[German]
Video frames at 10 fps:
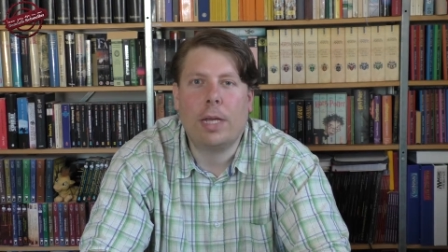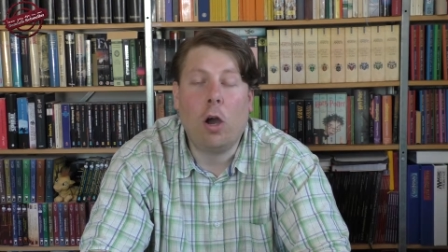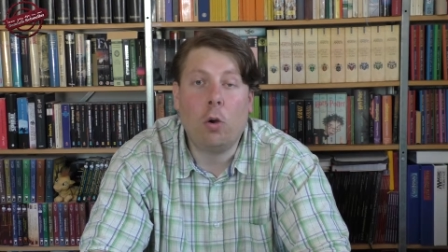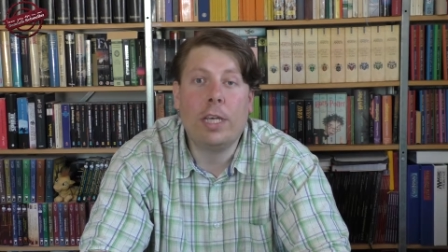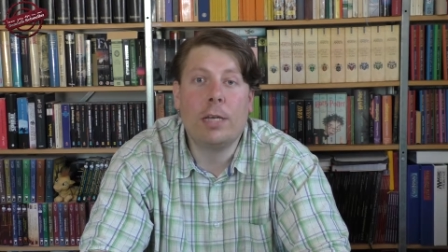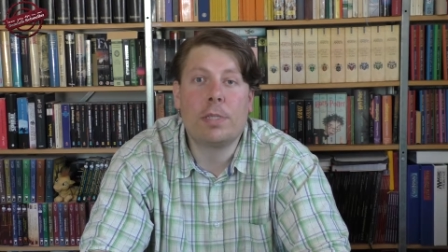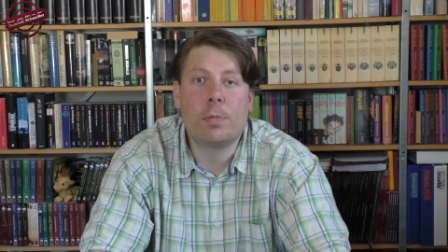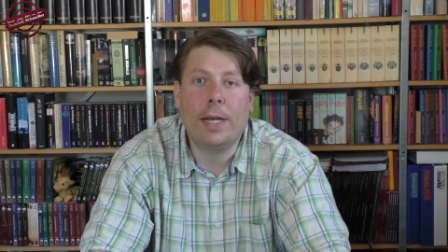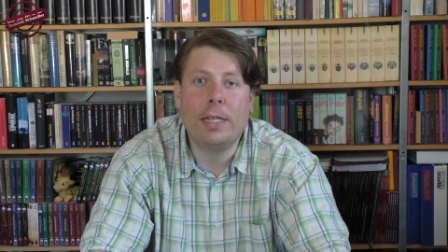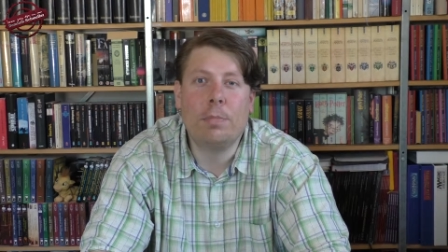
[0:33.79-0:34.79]
Auch hier im
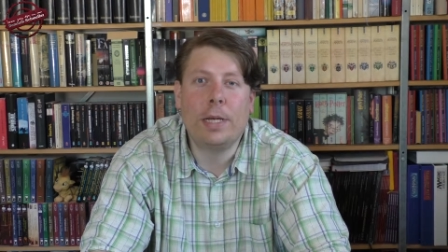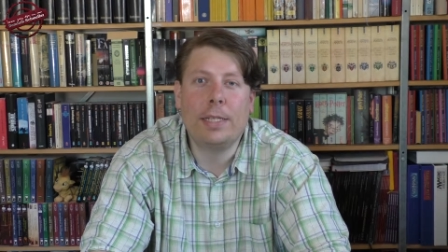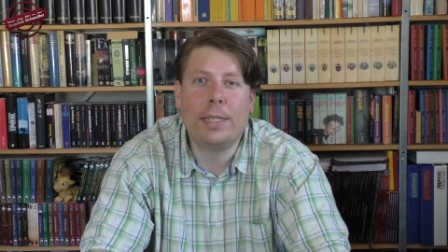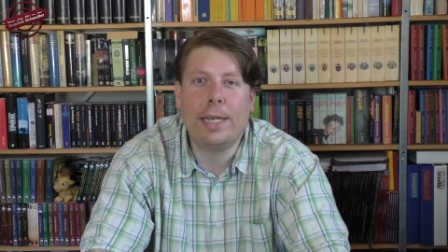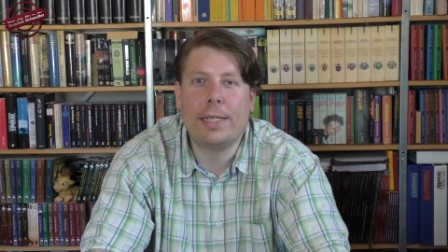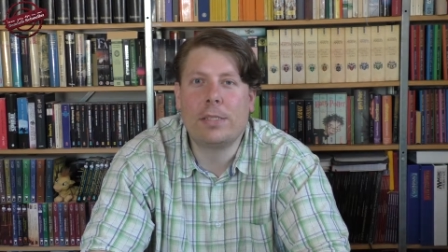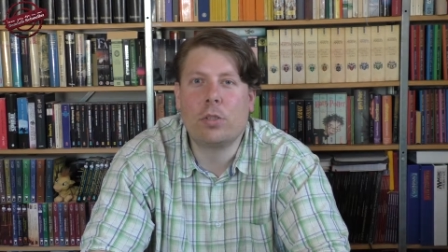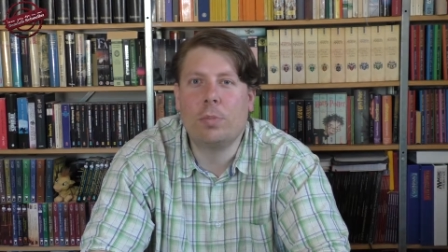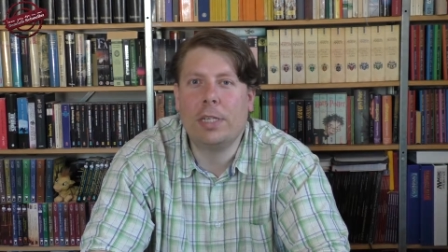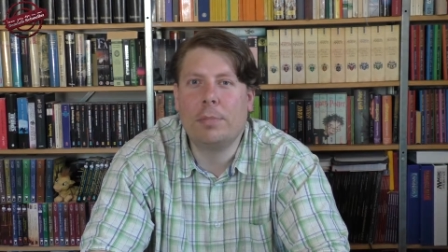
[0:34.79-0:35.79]
zweiten Band geht es
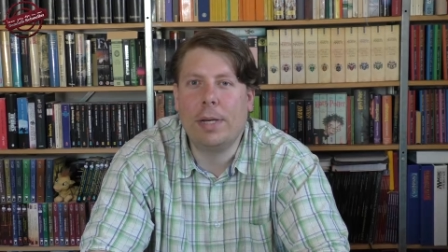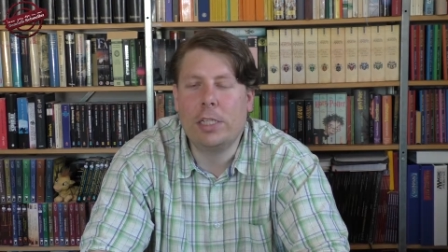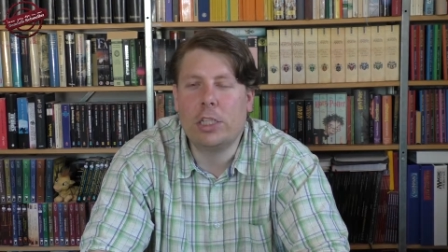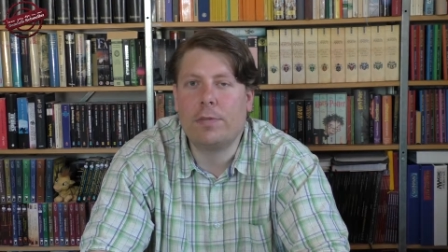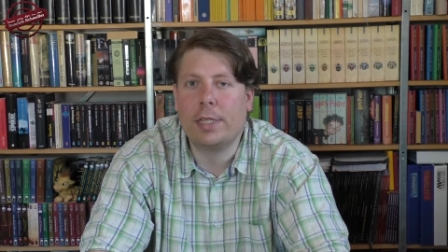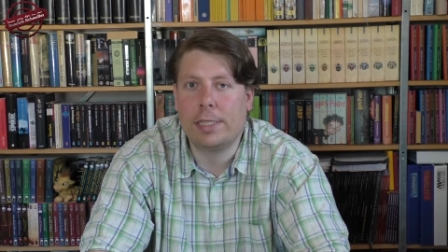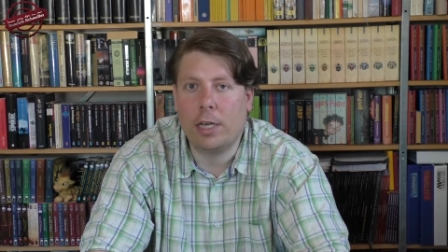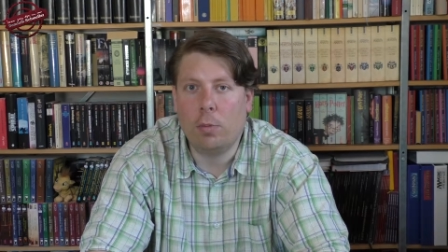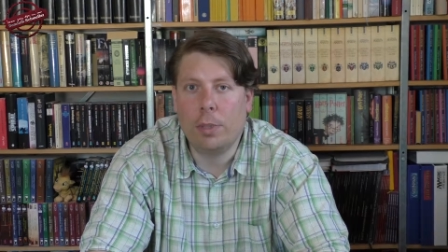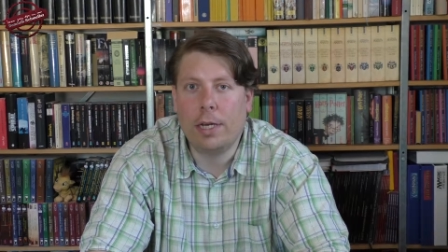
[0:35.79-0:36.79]
um die Gemeinschaft der
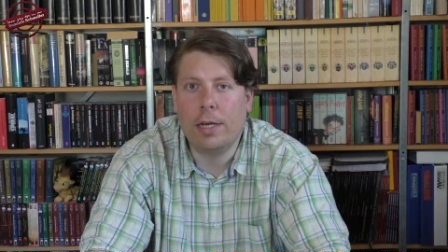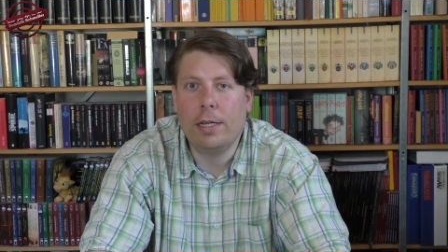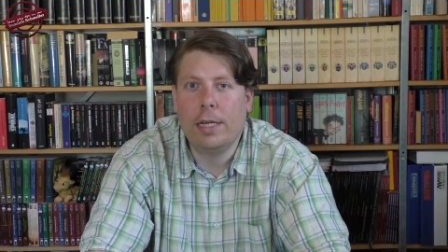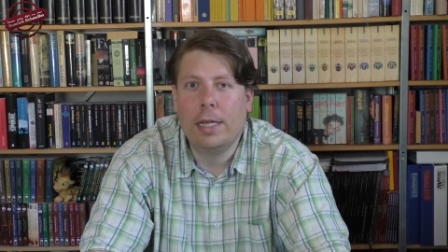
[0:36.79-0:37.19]
Zauberer,